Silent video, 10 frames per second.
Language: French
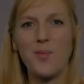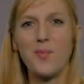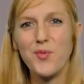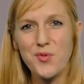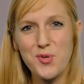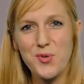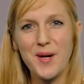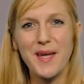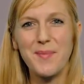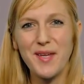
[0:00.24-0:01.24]

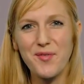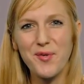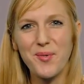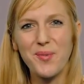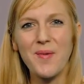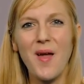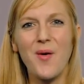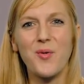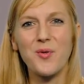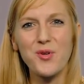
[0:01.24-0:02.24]
Bonjour et bienvenue
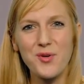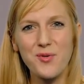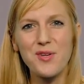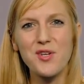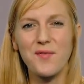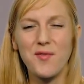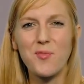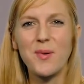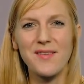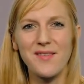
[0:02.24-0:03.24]
Aujourd'hui, je vais vous
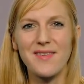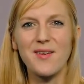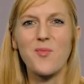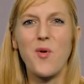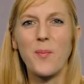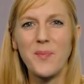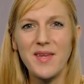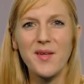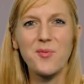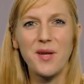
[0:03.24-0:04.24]
présenter comment
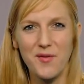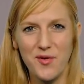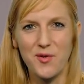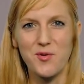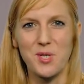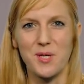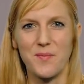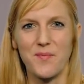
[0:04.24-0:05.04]
bien nourrir votre chien.